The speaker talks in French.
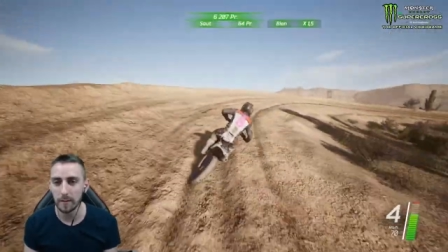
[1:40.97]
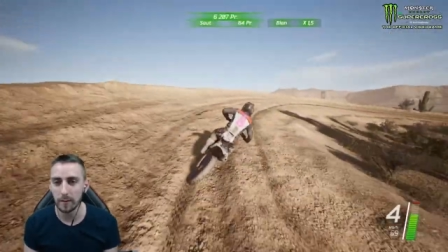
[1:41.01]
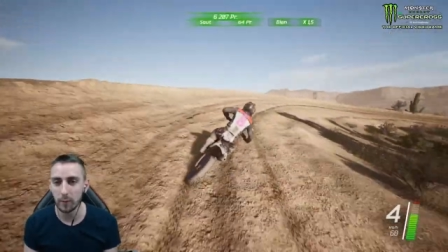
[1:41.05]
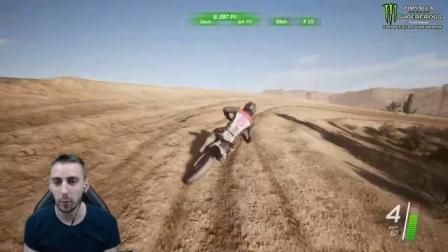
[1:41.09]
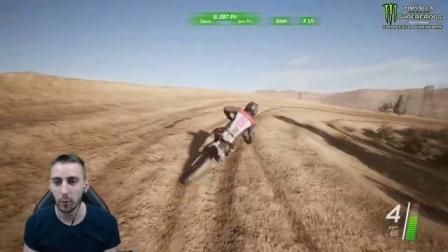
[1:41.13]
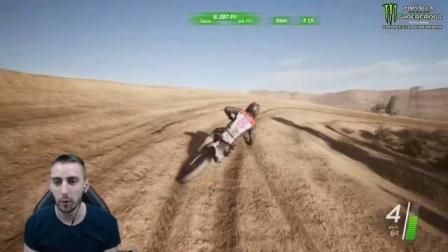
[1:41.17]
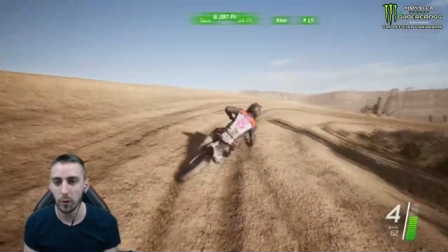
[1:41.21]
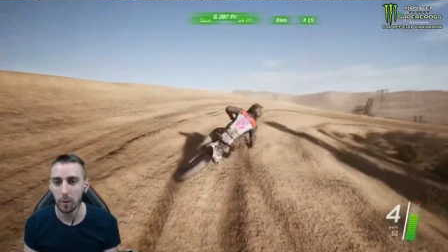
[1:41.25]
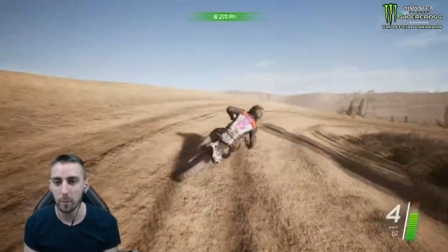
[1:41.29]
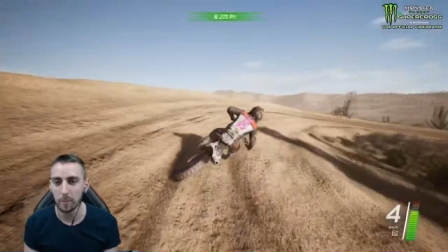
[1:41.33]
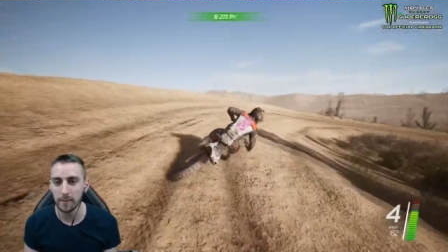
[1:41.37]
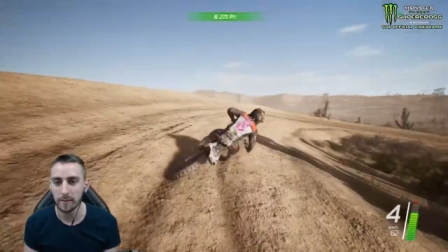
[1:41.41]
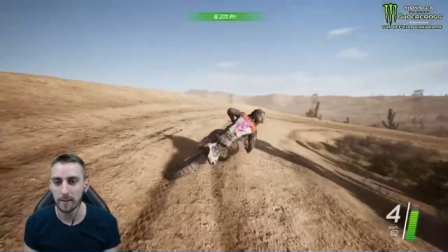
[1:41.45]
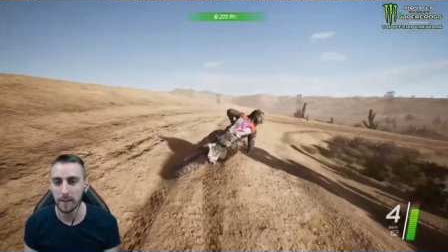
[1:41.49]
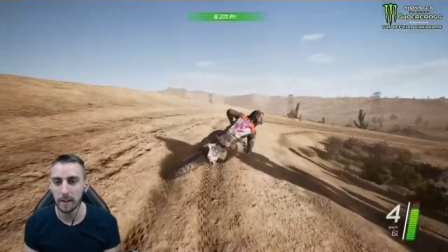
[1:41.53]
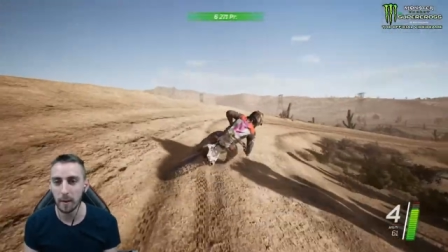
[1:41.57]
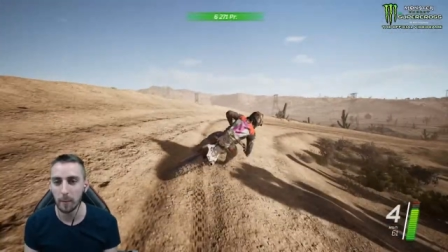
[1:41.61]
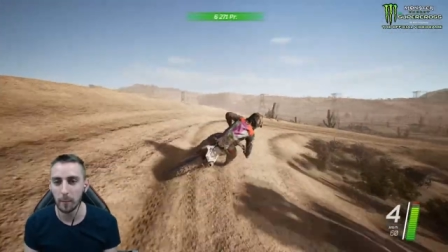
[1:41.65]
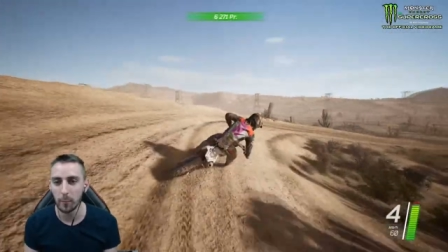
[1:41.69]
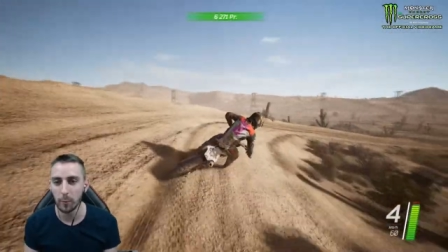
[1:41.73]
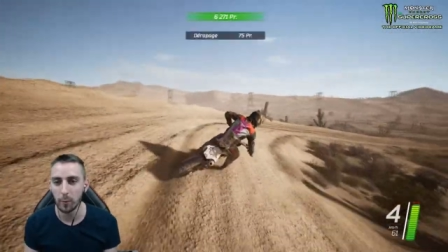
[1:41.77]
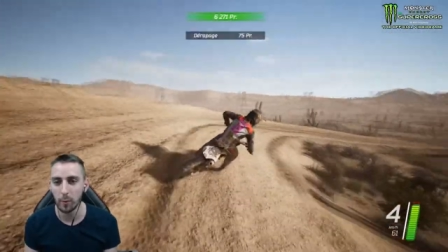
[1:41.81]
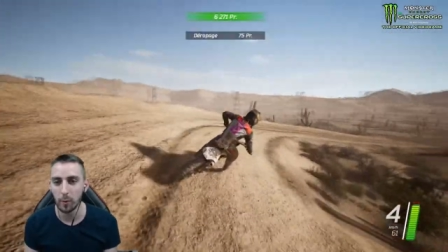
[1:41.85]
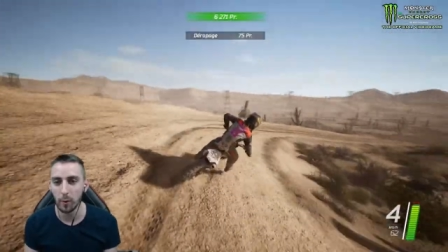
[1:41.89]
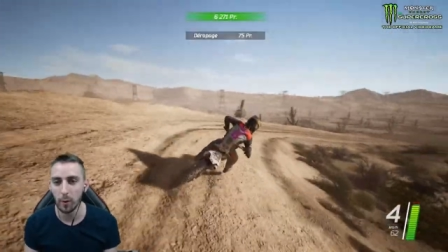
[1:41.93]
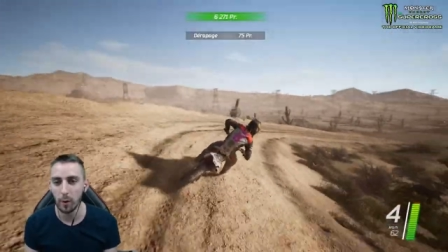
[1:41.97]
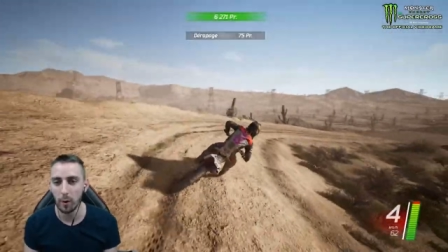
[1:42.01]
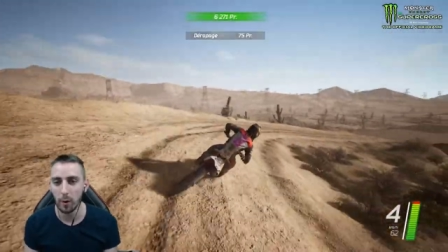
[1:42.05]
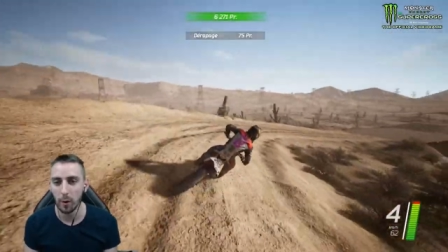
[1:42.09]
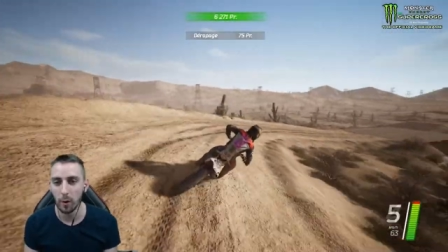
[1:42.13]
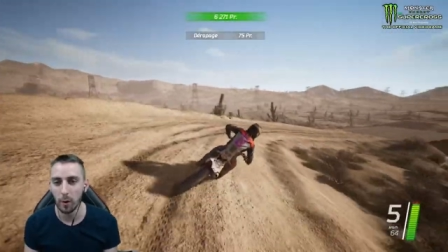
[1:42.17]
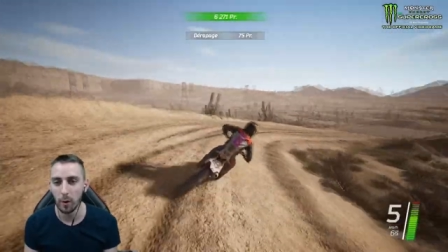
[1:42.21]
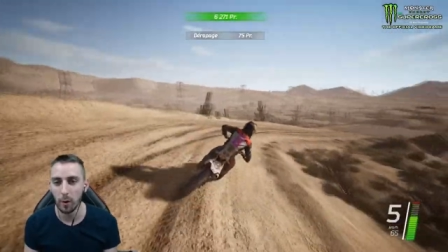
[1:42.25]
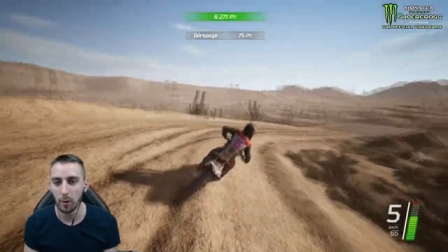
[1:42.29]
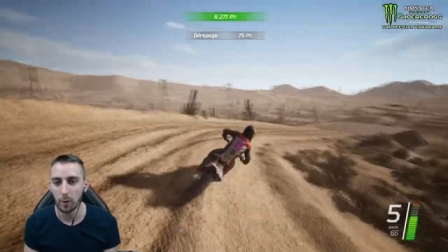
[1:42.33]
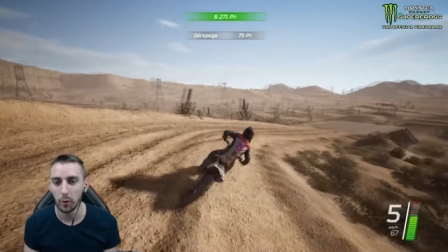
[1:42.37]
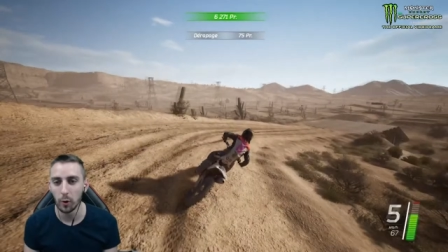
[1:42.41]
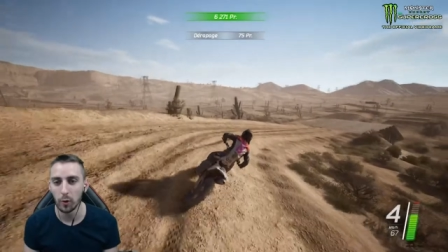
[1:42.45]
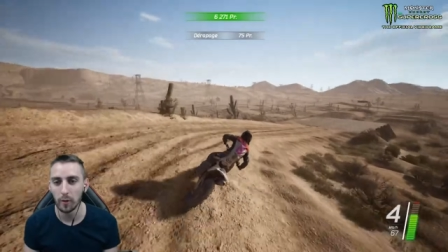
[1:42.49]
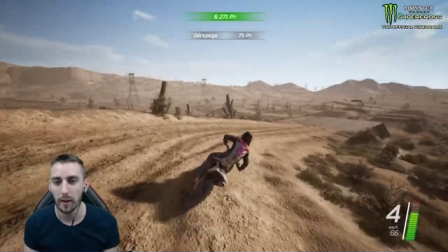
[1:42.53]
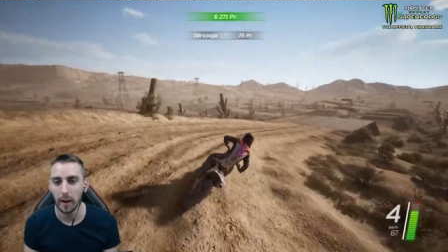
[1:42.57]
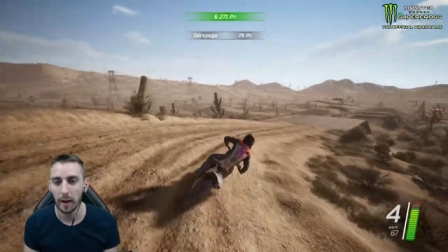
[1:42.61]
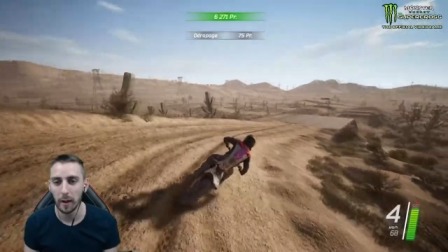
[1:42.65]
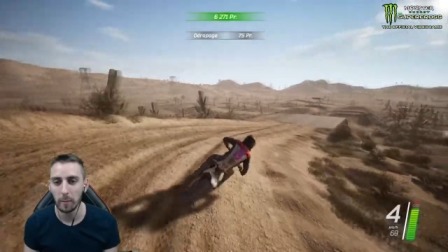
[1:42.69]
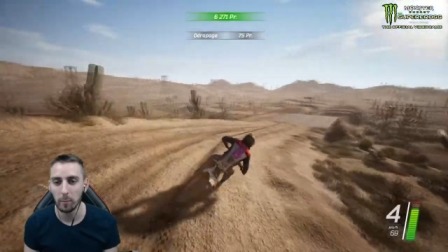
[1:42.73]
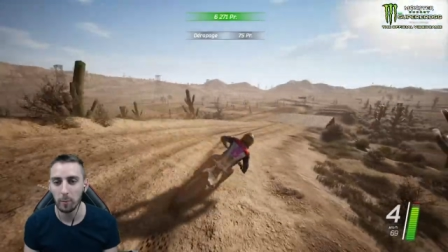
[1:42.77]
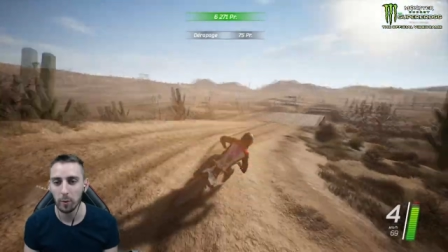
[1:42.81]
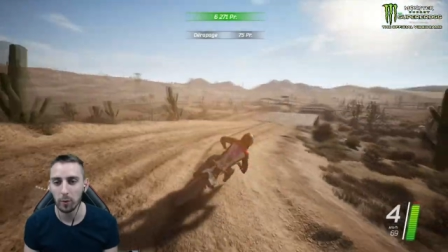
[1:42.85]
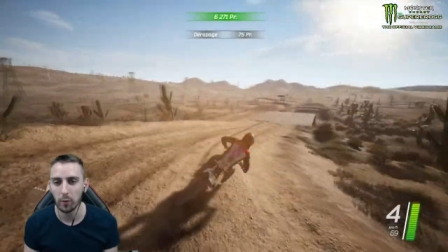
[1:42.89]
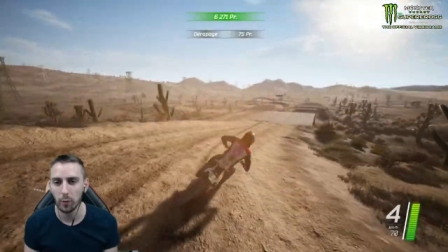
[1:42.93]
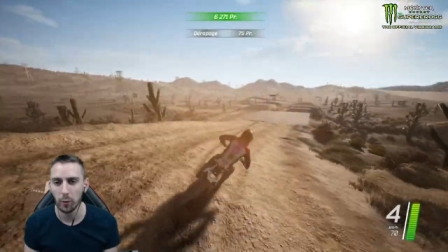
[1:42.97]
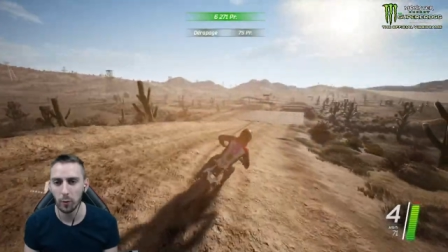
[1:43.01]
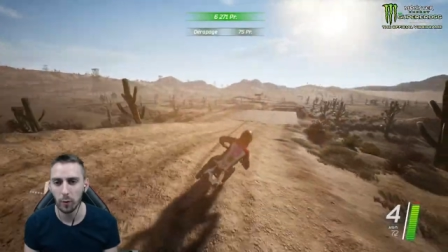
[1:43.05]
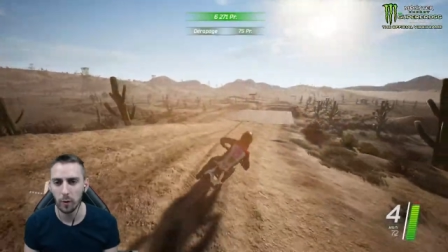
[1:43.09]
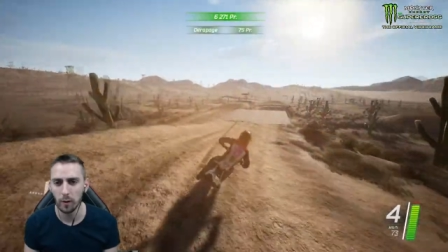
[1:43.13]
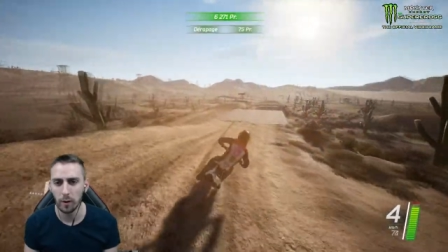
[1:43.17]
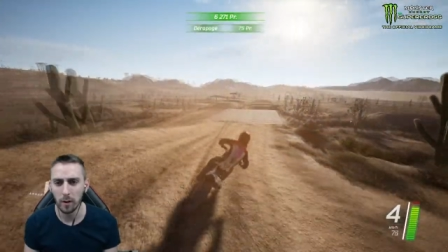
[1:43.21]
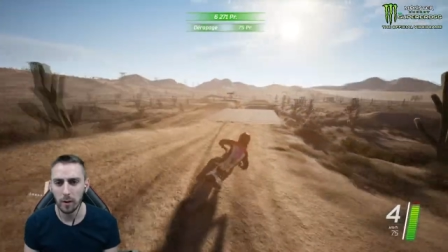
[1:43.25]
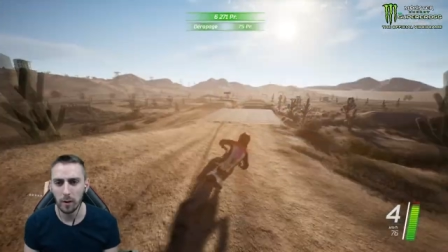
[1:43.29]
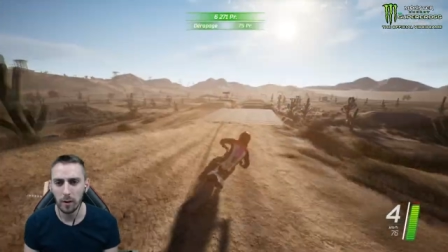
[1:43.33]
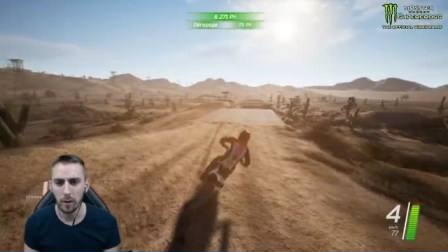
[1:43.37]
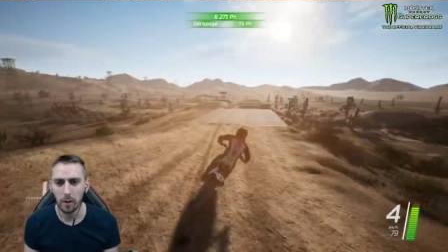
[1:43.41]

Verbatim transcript: truc comme ça un peu euh, d'entraînement, tu vois.